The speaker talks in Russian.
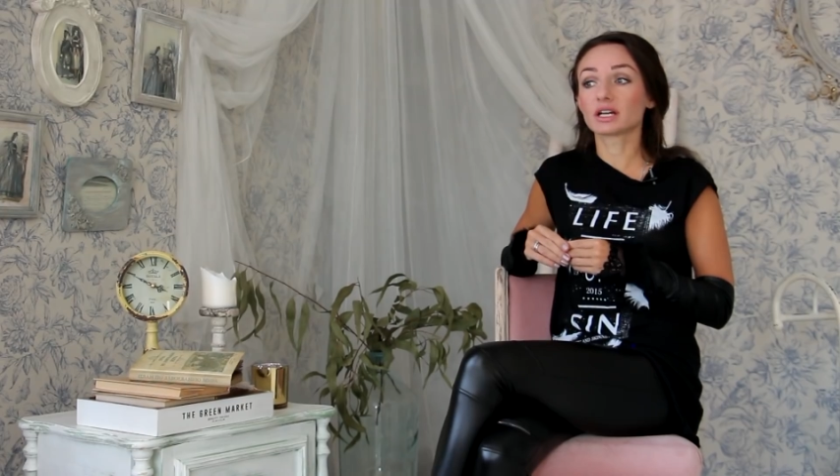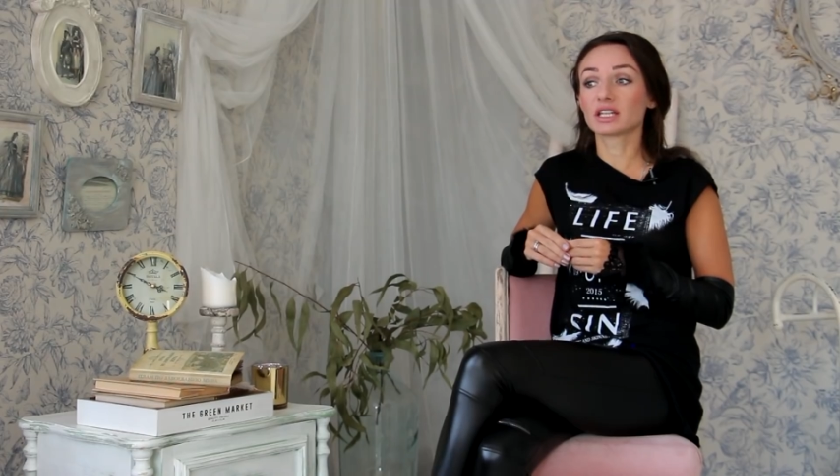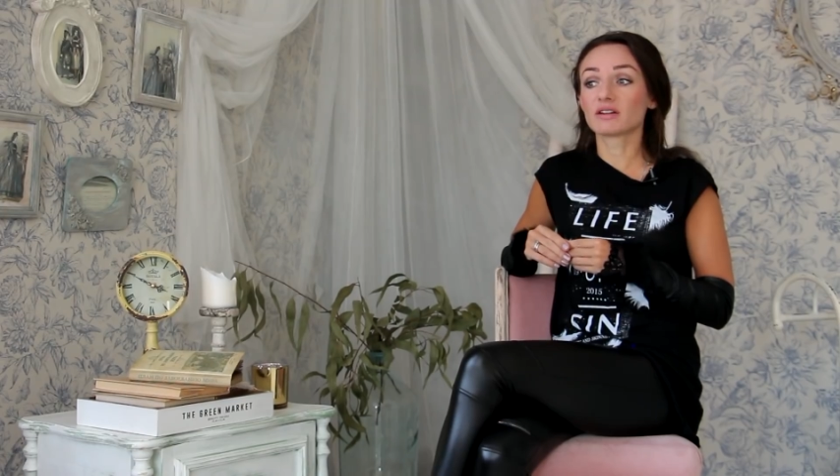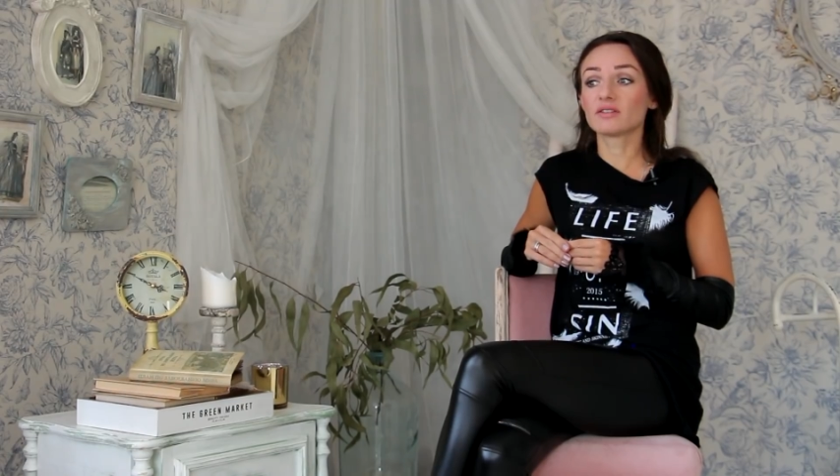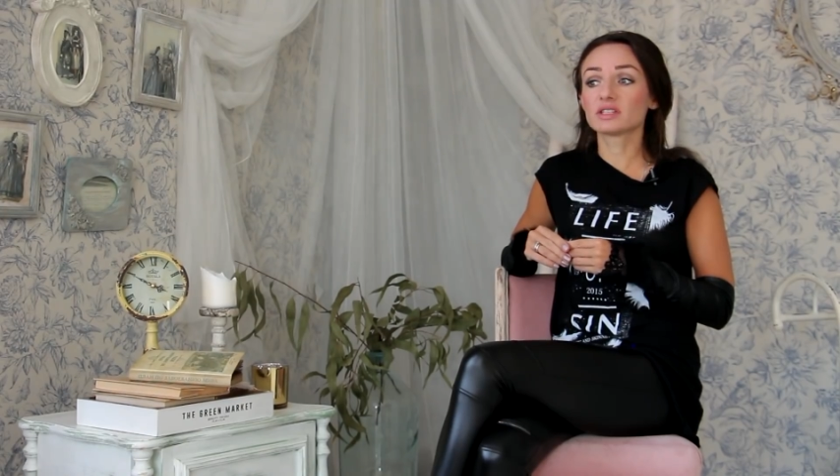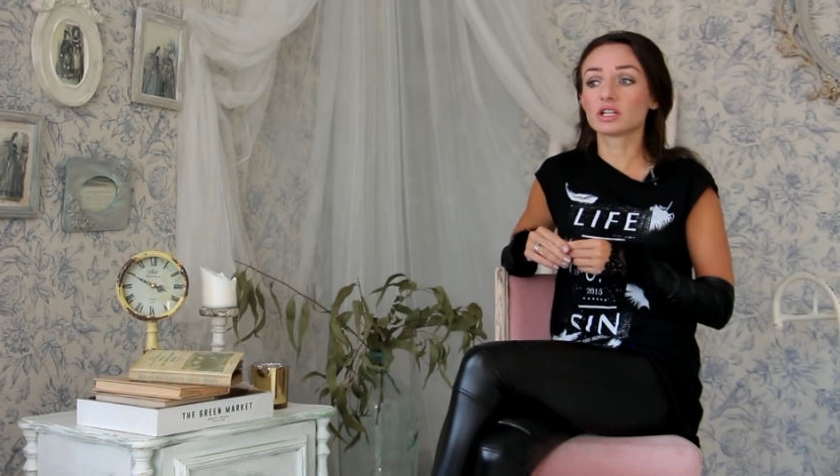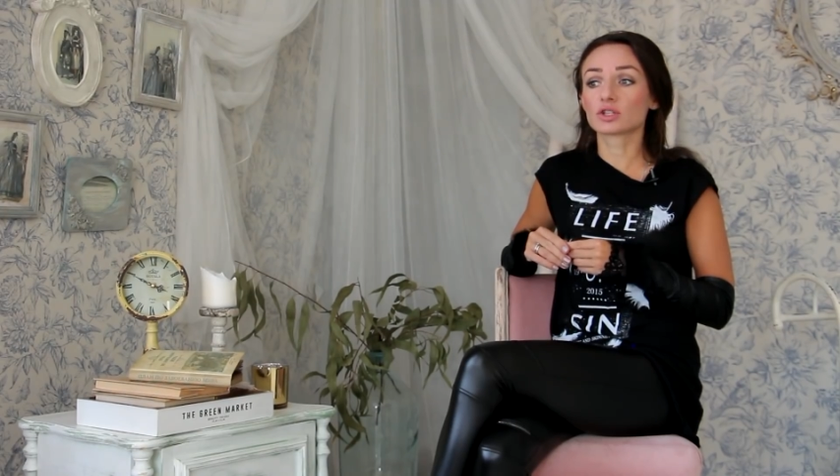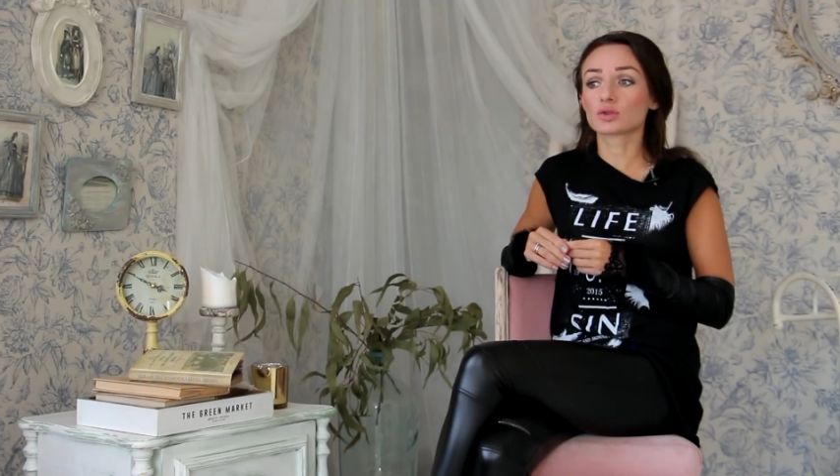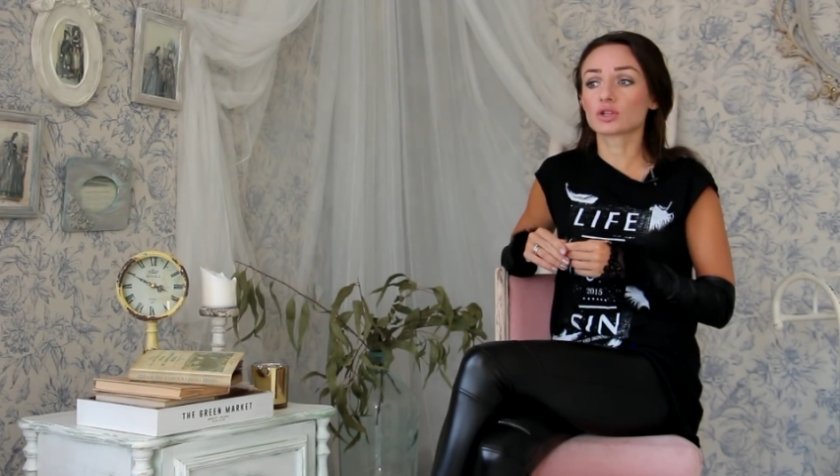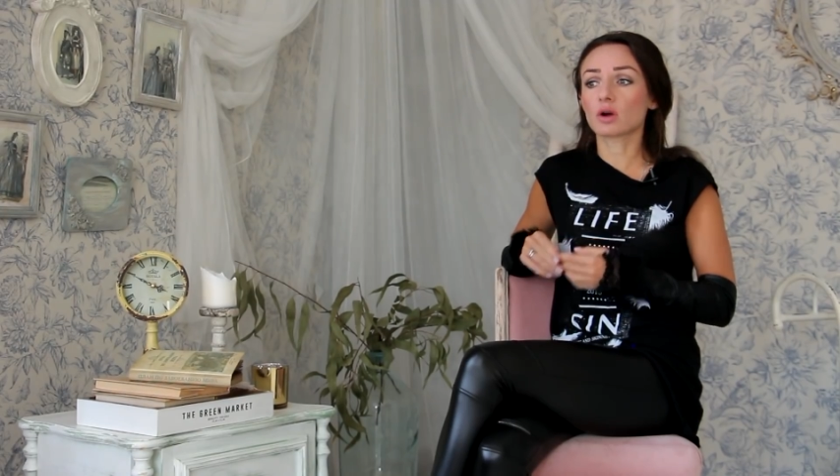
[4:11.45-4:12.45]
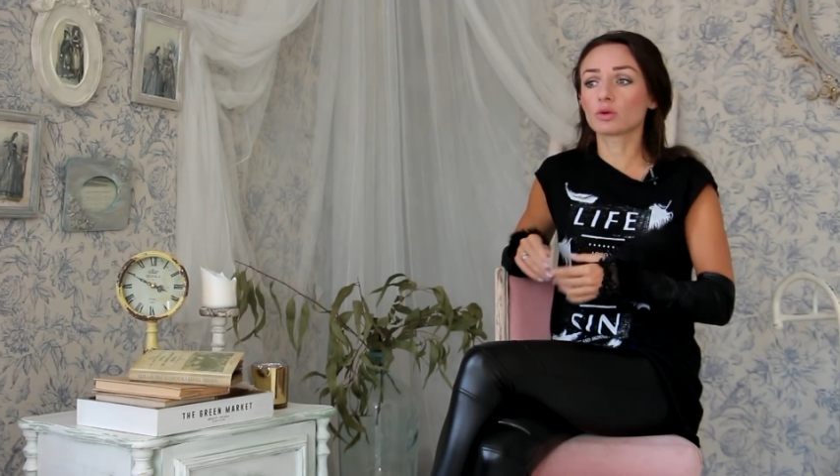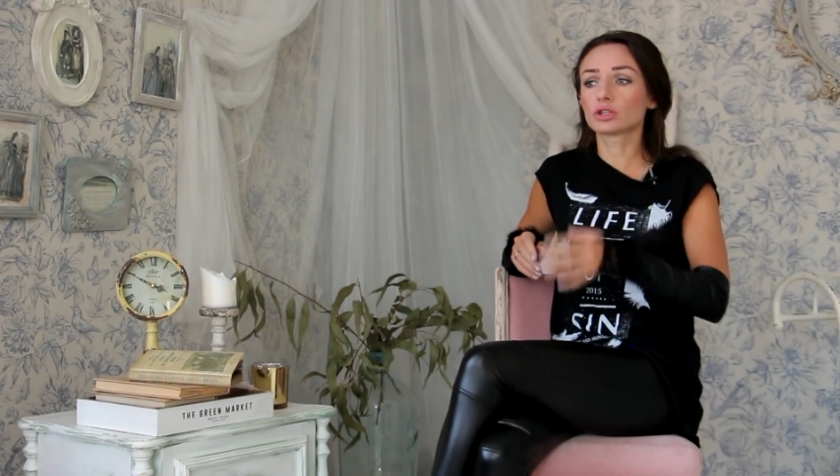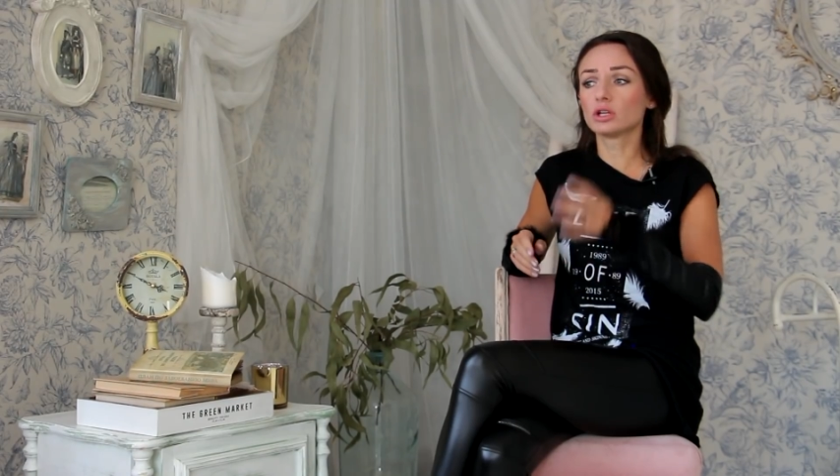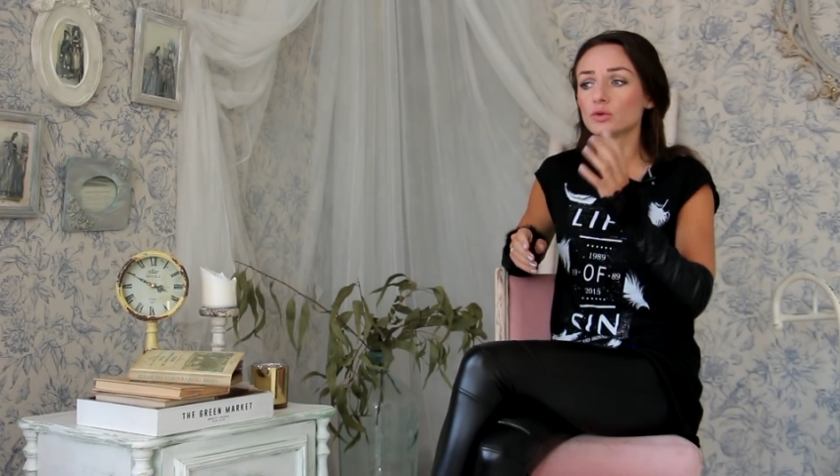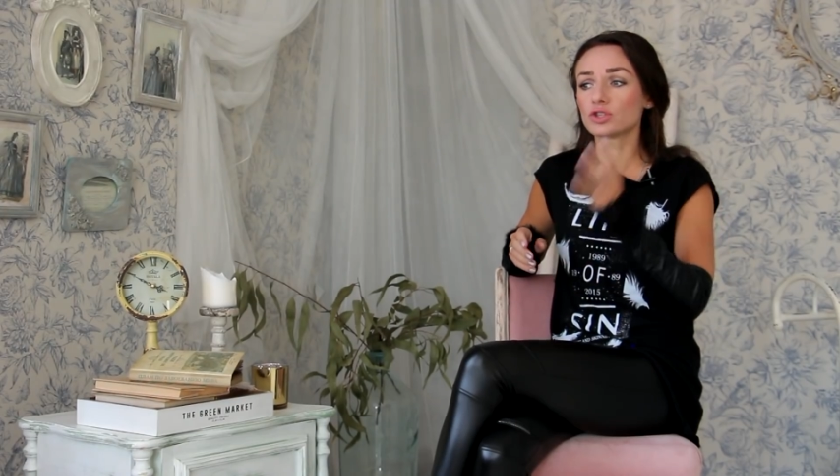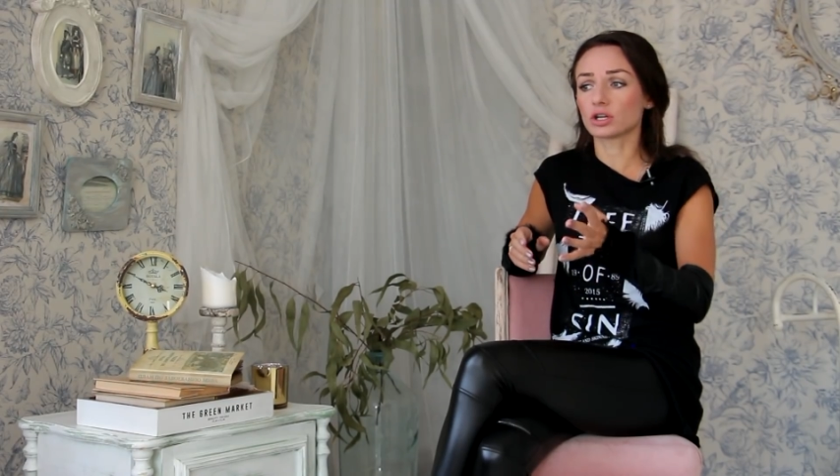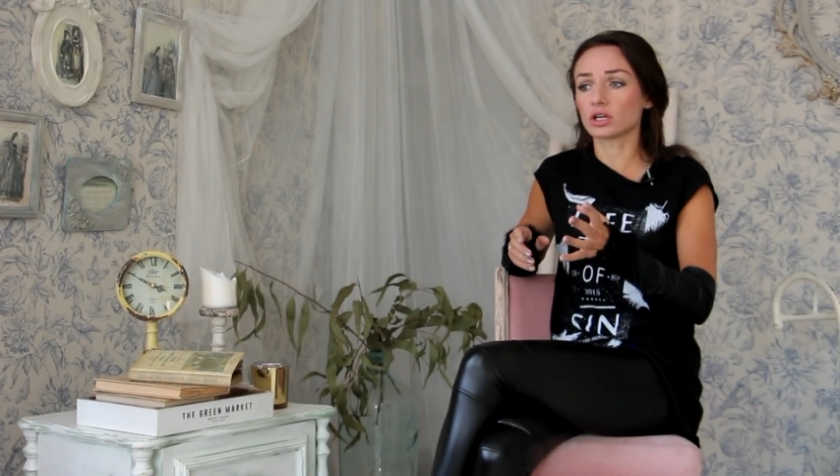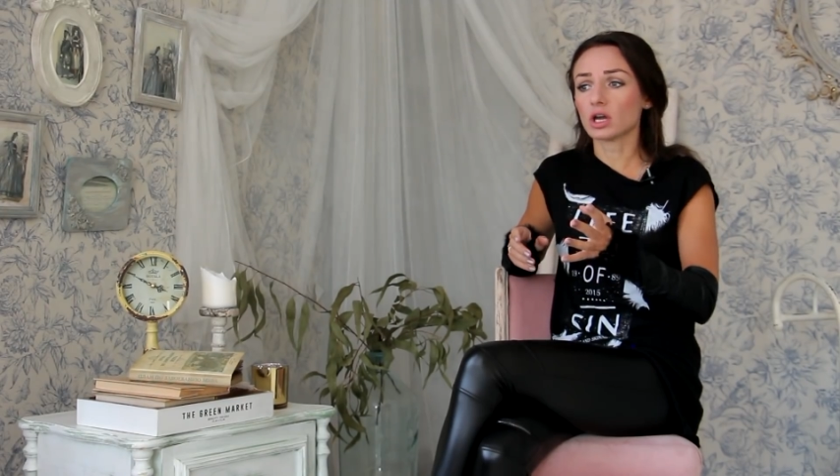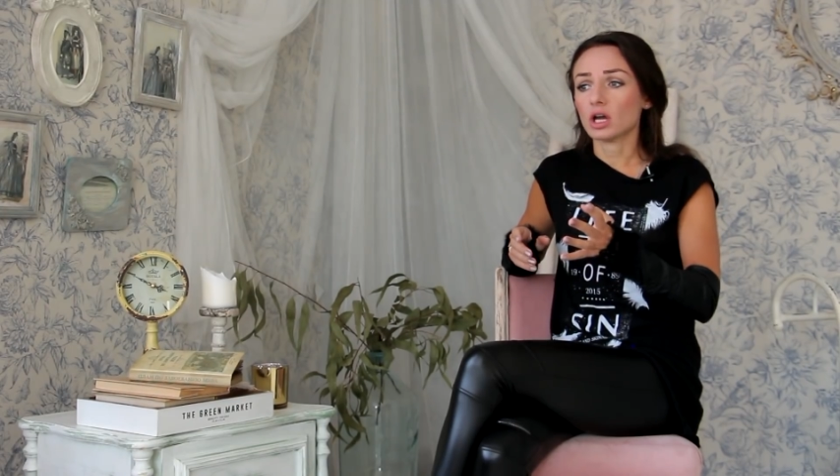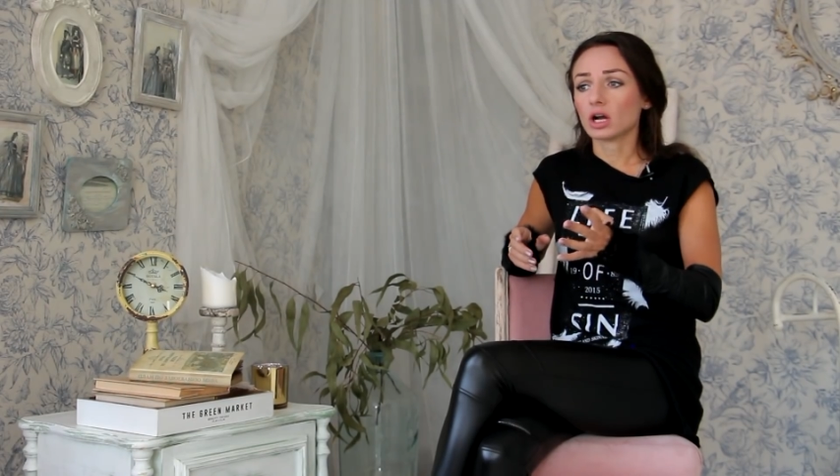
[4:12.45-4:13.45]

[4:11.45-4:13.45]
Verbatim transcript: когда вы видели, что за какой-то Люськой,